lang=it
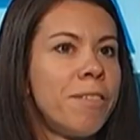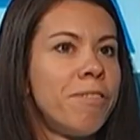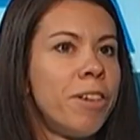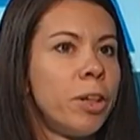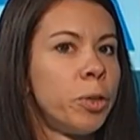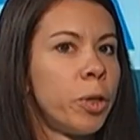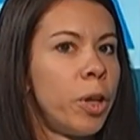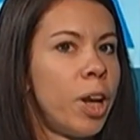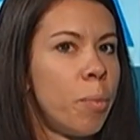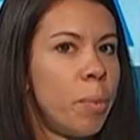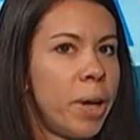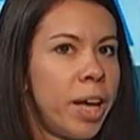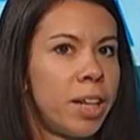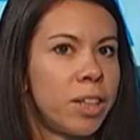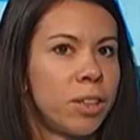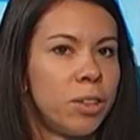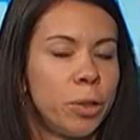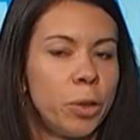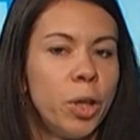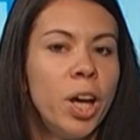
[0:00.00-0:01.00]
sì, fatto
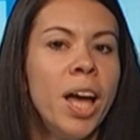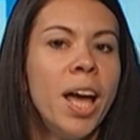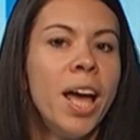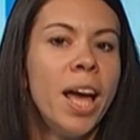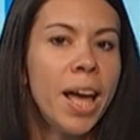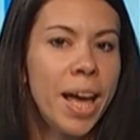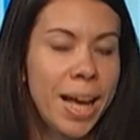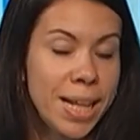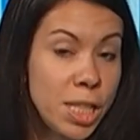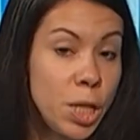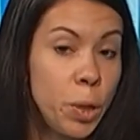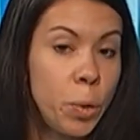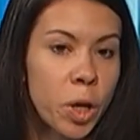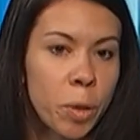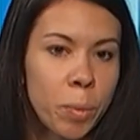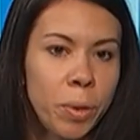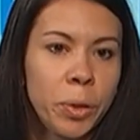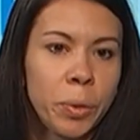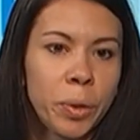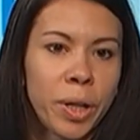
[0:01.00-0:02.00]
all'aperto. Sì. È
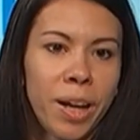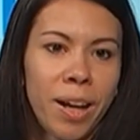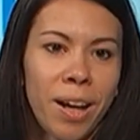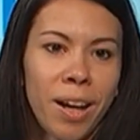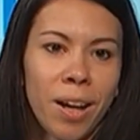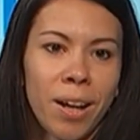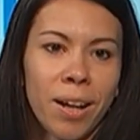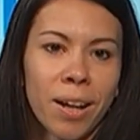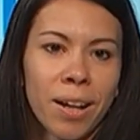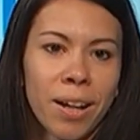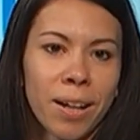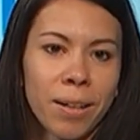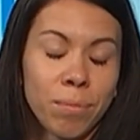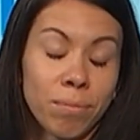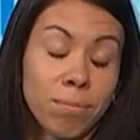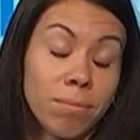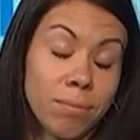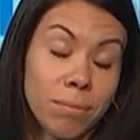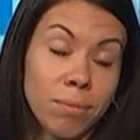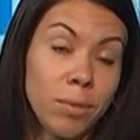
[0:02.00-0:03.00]
sicuramente una,
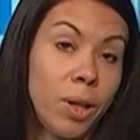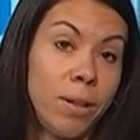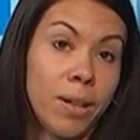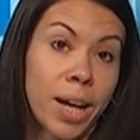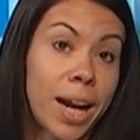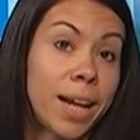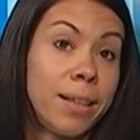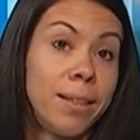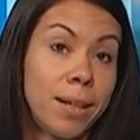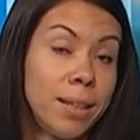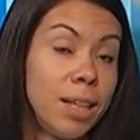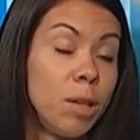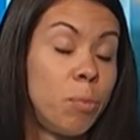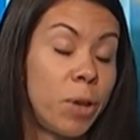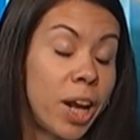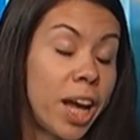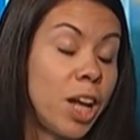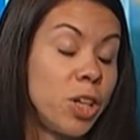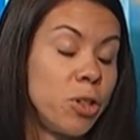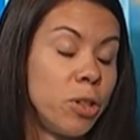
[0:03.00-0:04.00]
un carattere di
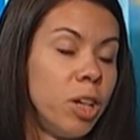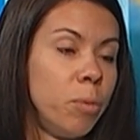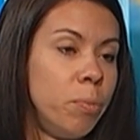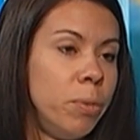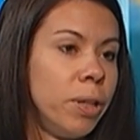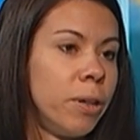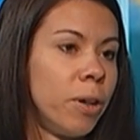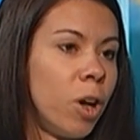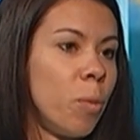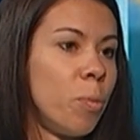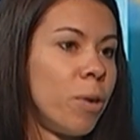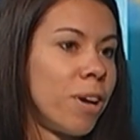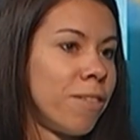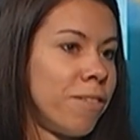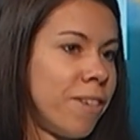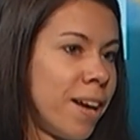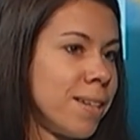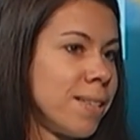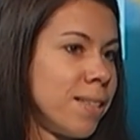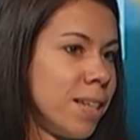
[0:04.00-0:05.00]
pregio del piccolo opera
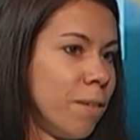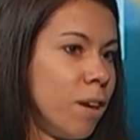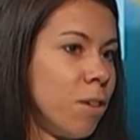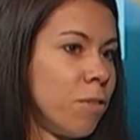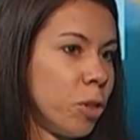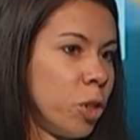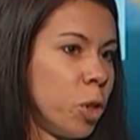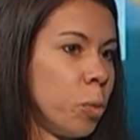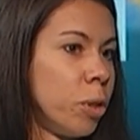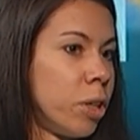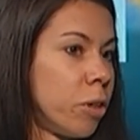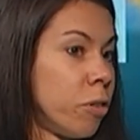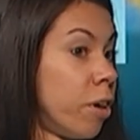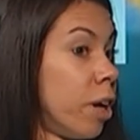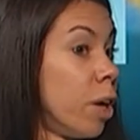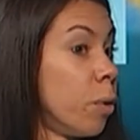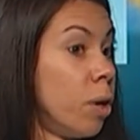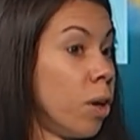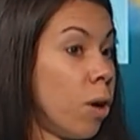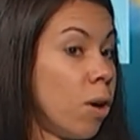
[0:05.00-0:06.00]
festival, il fatto di poter
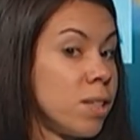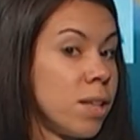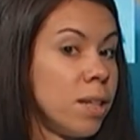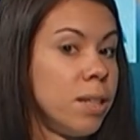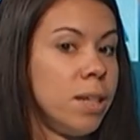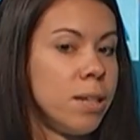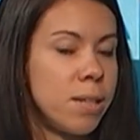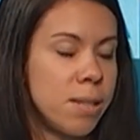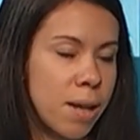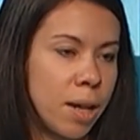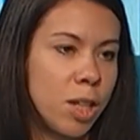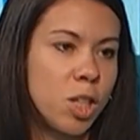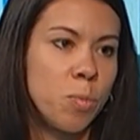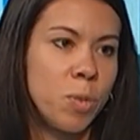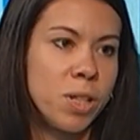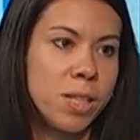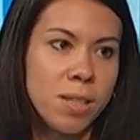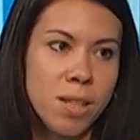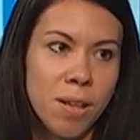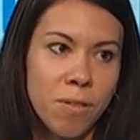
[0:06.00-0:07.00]
fare qualcosa di site
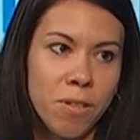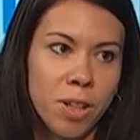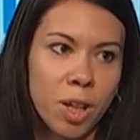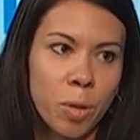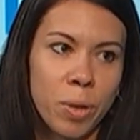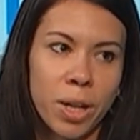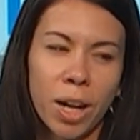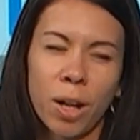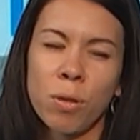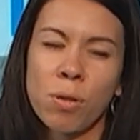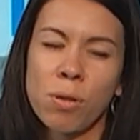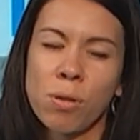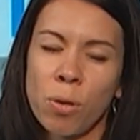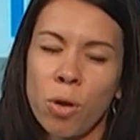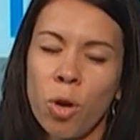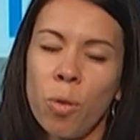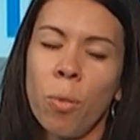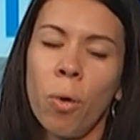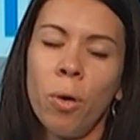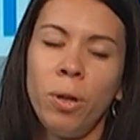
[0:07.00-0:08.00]
specific, perché non
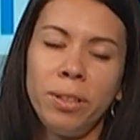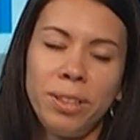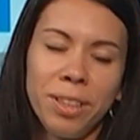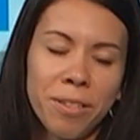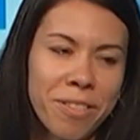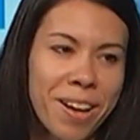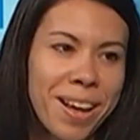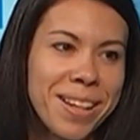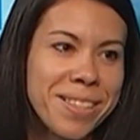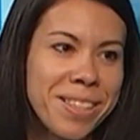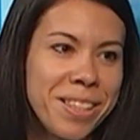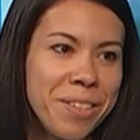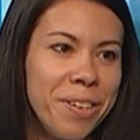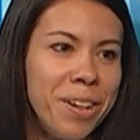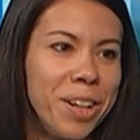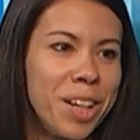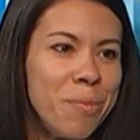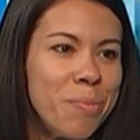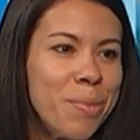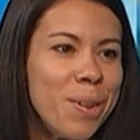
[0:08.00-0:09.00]
sono molti
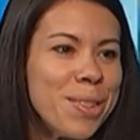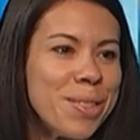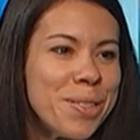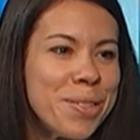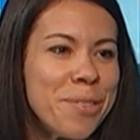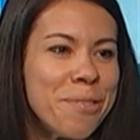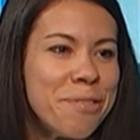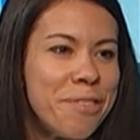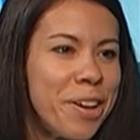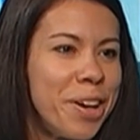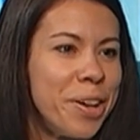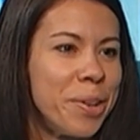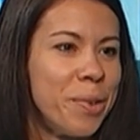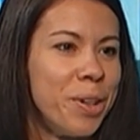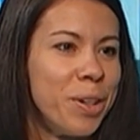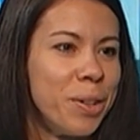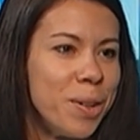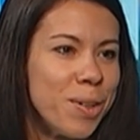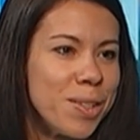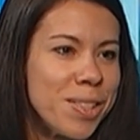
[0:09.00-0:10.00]
festival che possono fare
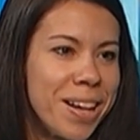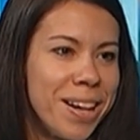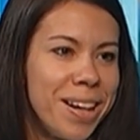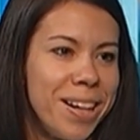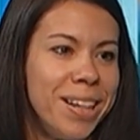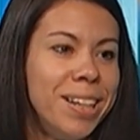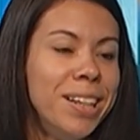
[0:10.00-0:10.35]
qualcosa